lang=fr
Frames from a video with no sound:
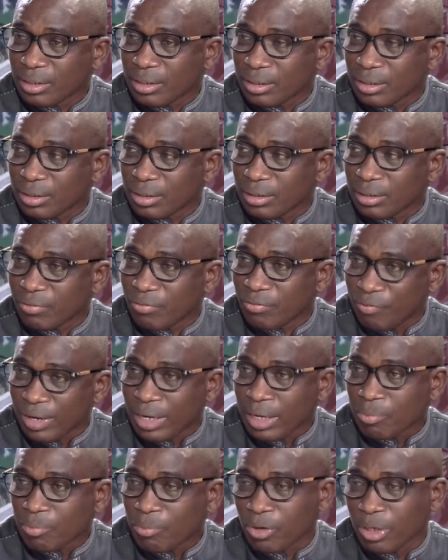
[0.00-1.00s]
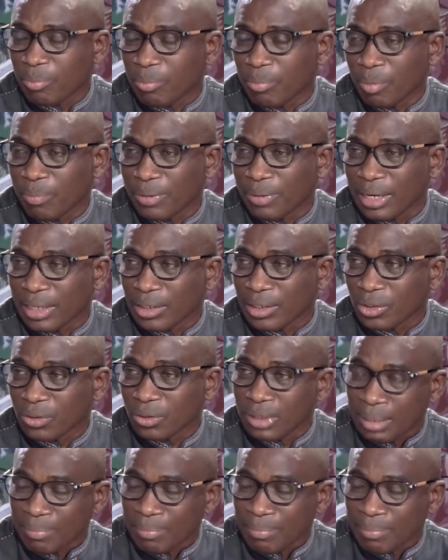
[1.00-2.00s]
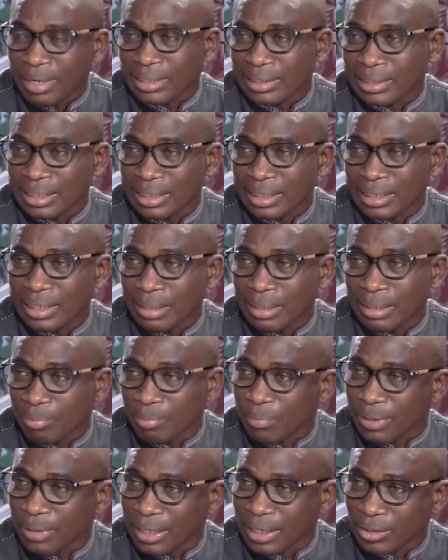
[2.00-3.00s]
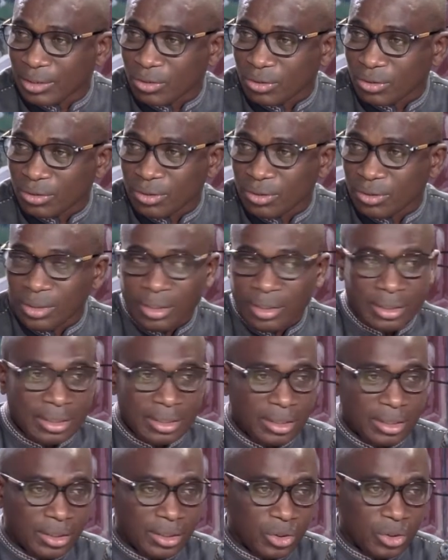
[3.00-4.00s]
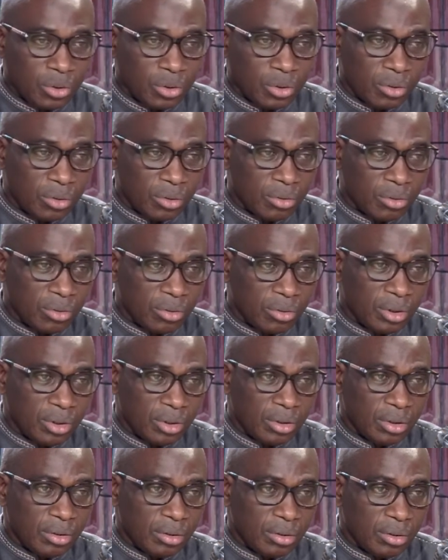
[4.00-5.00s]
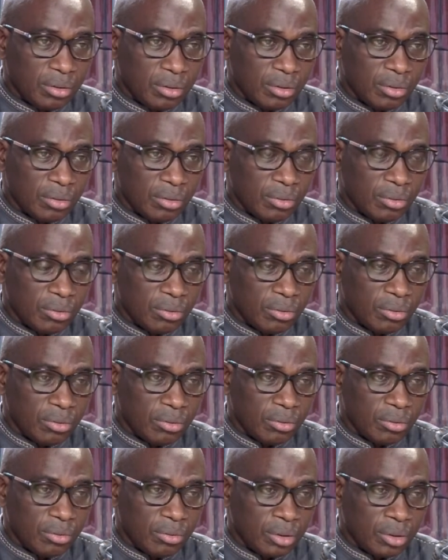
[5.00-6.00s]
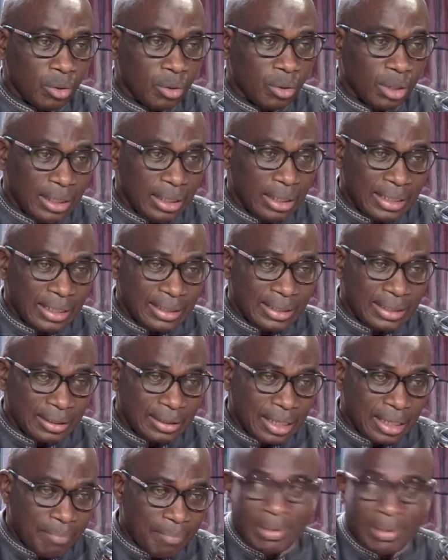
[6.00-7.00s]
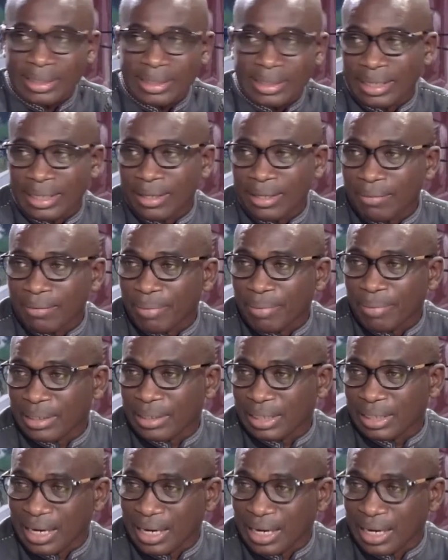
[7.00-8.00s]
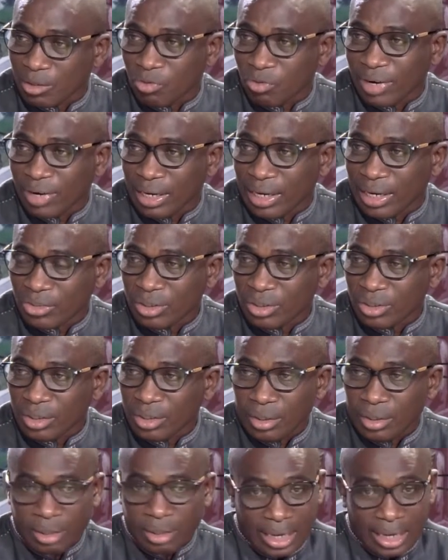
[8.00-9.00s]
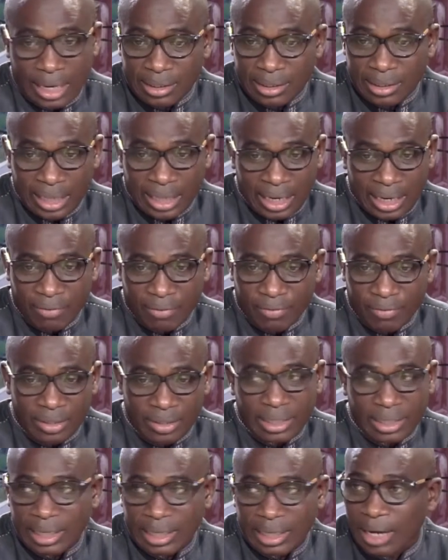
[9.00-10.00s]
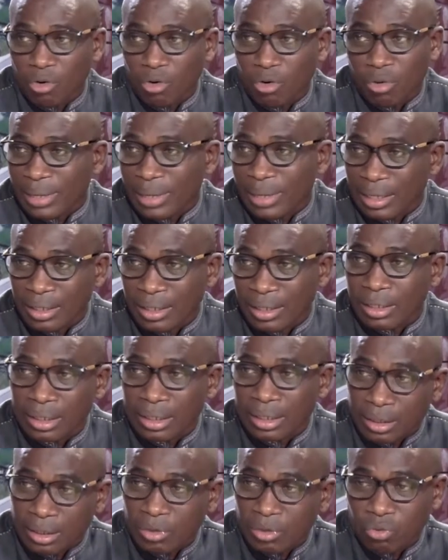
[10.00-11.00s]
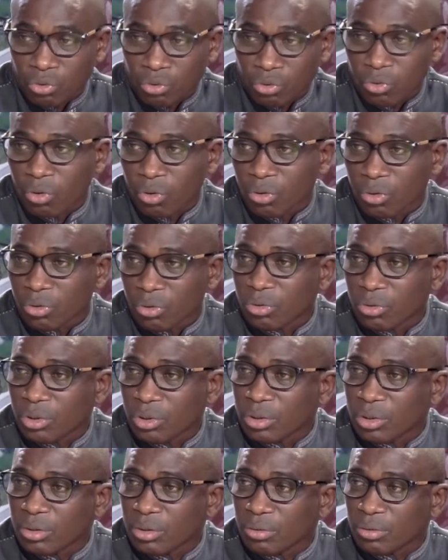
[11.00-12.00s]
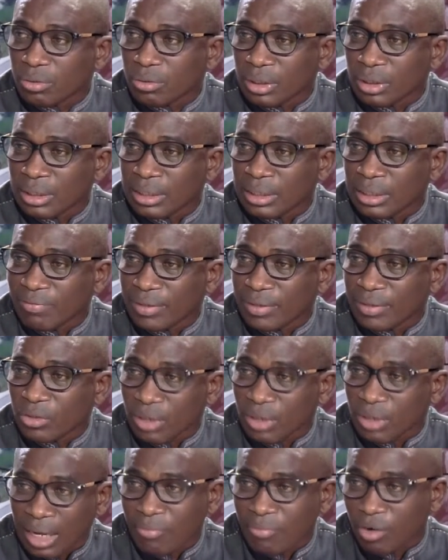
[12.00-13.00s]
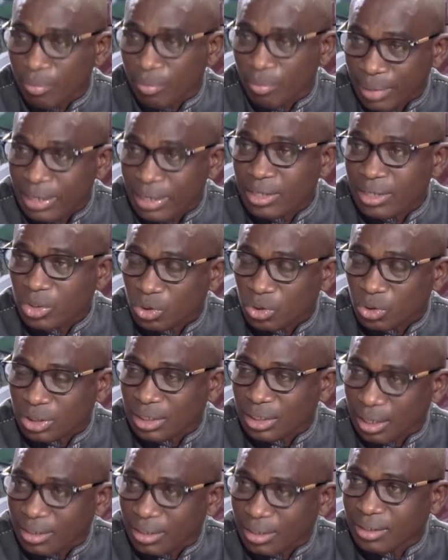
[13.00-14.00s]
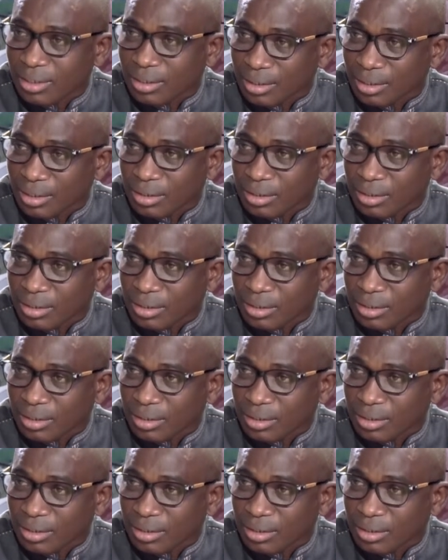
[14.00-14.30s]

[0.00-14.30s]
euh, faire pour les populations déplacées, les populations qui sont euh, qui ont des par mhm. ces grands ouvrages réalisés en Afrique, en Europe et ailleurs et qui toujours ont des effets sur l'environnement et le social. Mhm.